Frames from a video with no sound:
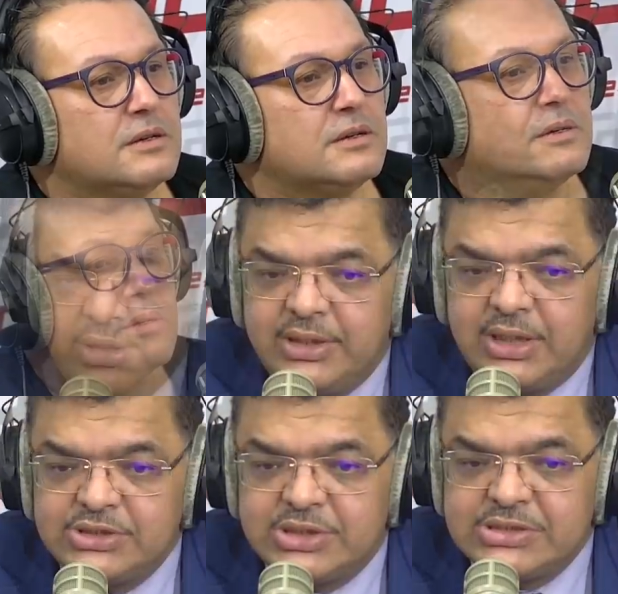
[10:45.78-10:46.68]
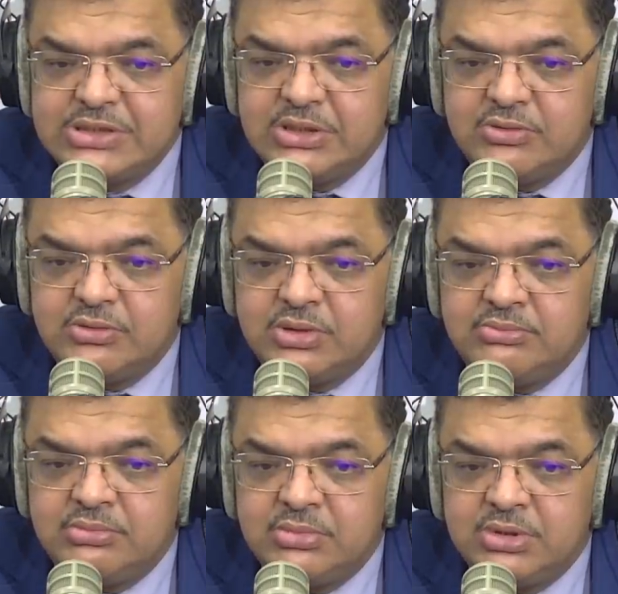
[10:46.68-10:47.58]
احنا عشر سنين هو
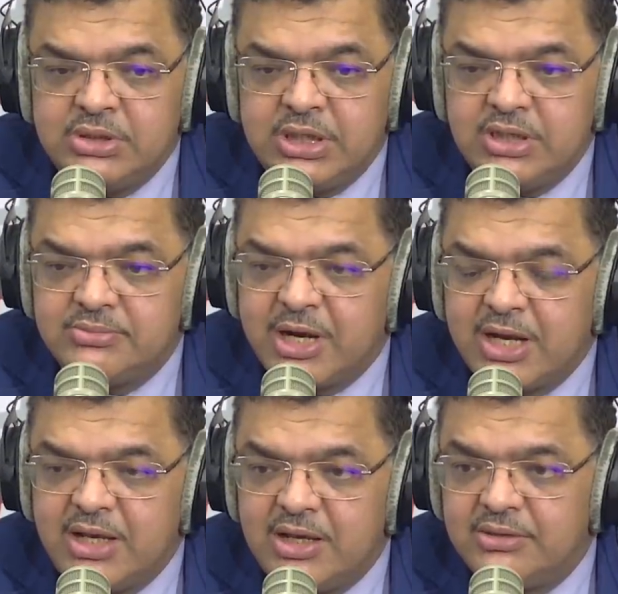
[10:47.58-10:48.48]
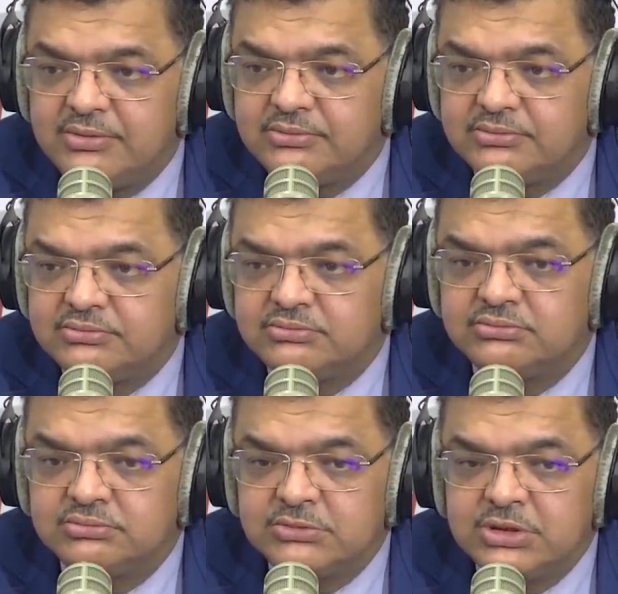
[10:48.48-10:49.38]
نهاية مرحلة
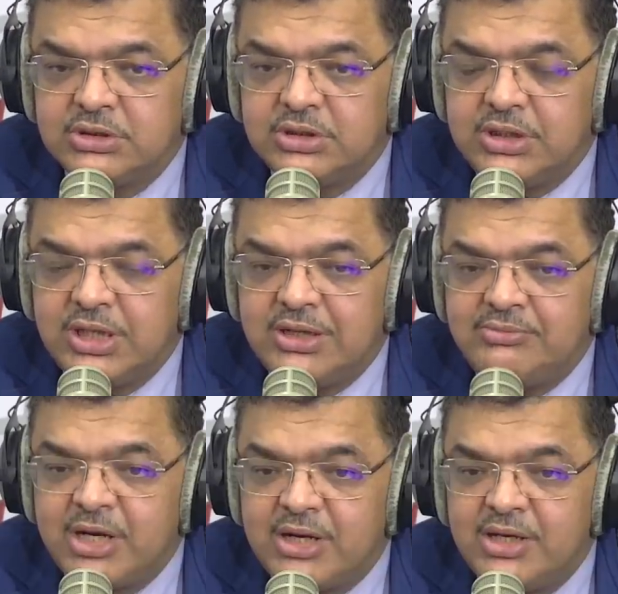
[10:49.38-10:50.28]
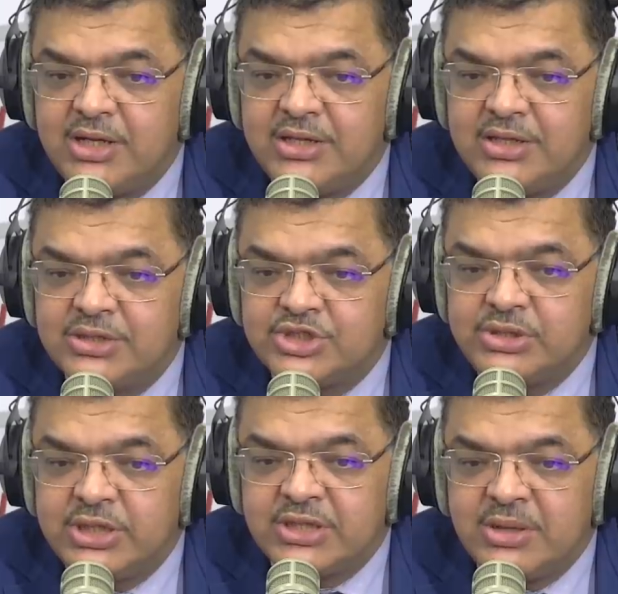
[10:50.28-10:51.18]
نهاية المرحلة هذه
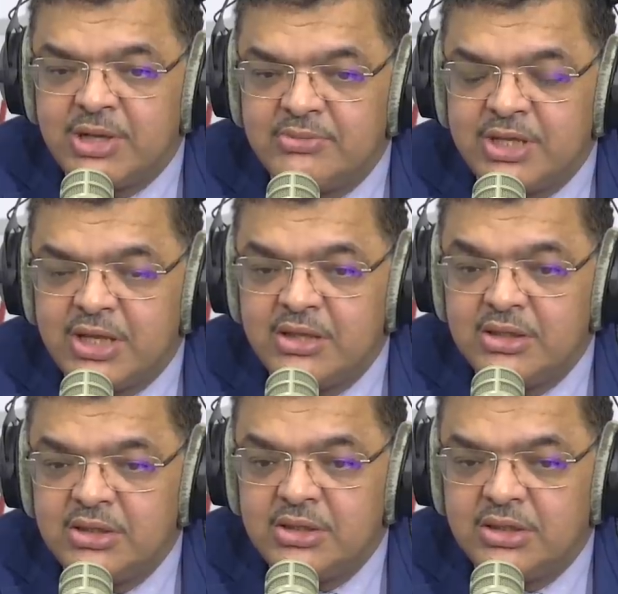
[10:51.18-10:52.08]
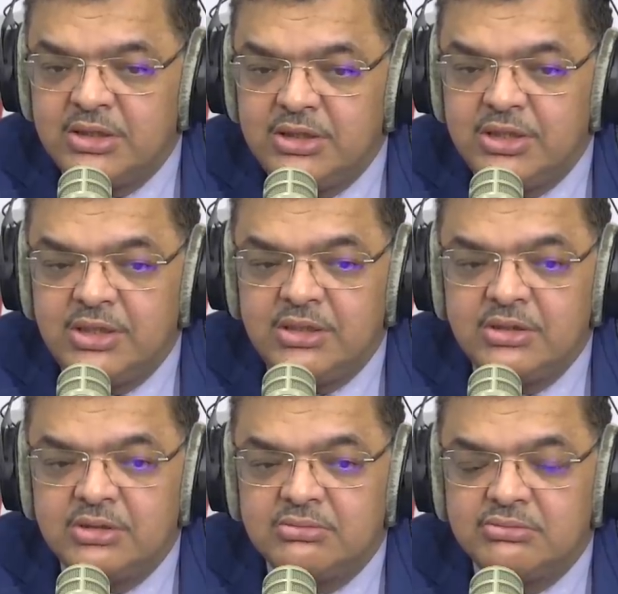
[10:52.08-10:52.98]
شنية الطبع متاح هي
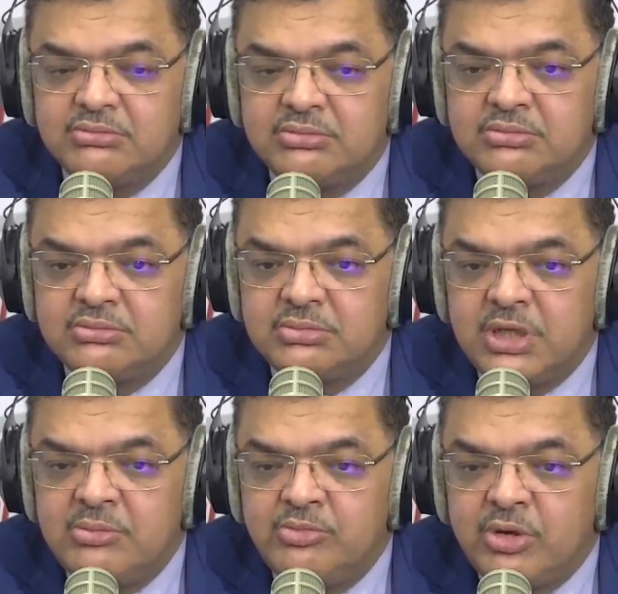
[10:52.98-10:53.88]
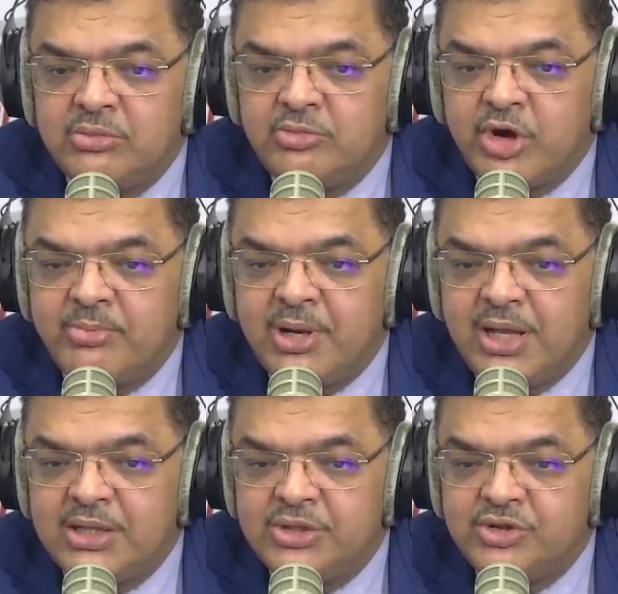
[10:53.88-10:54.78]
المربعات
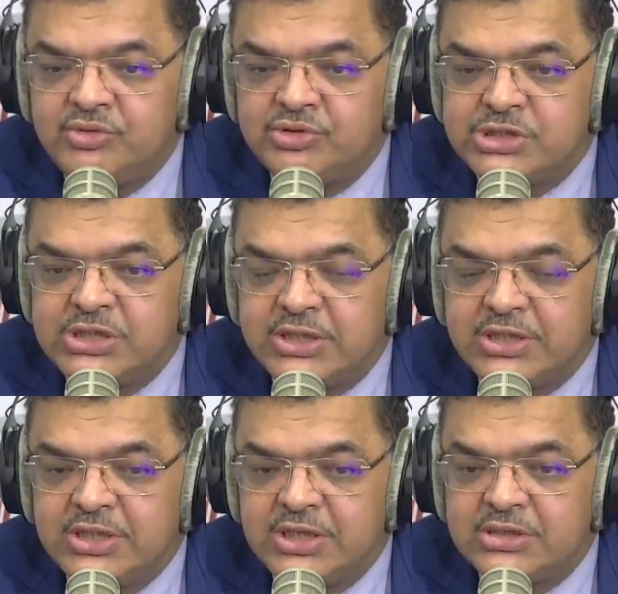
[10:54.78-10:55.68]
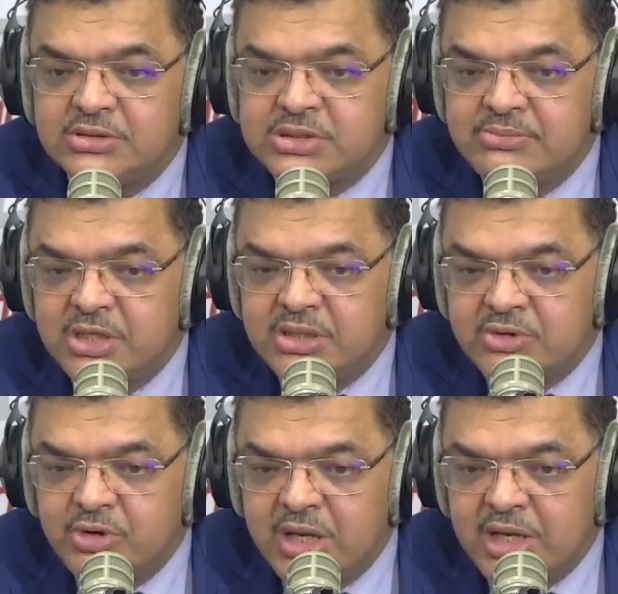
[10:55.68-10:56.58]
الايديولوجية هذه اللي سمت
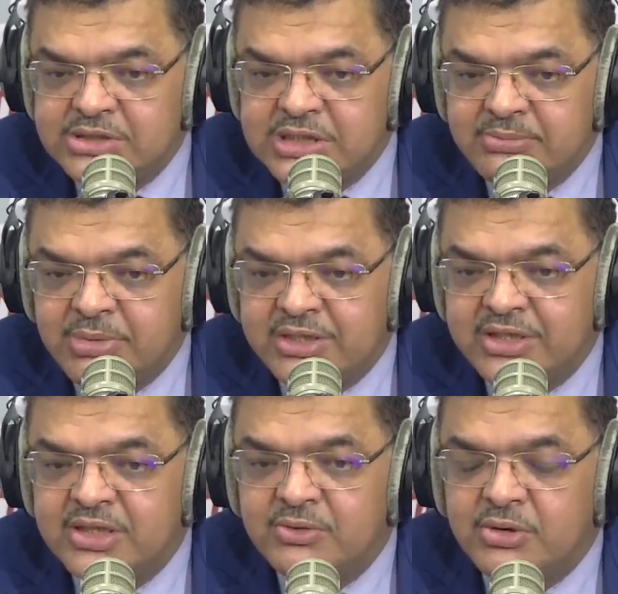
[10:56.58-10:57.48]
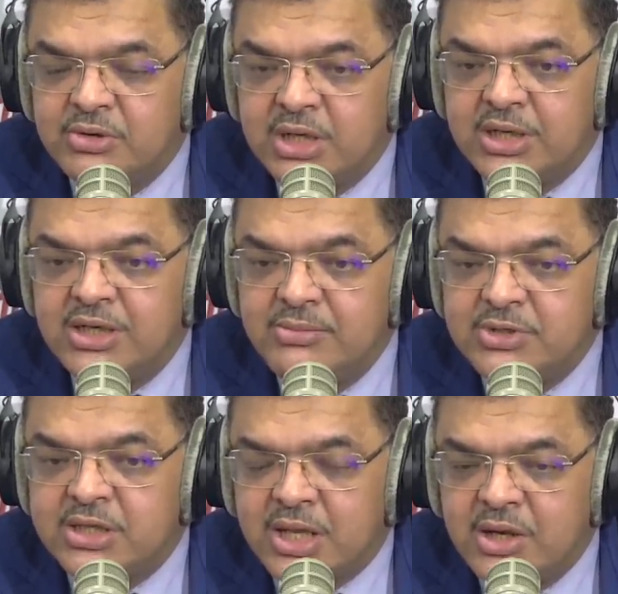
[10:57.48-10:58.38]
أرواح أحزاب بعد الثورة ولكن لم
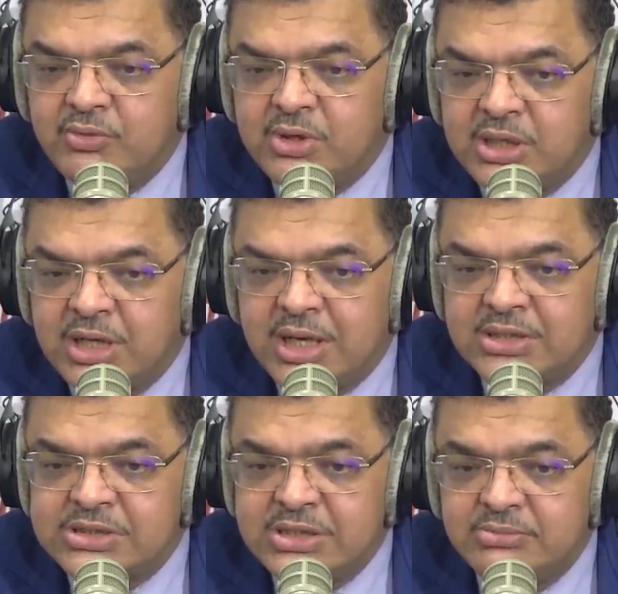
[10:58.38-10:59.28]
تتحول إلى أحزاب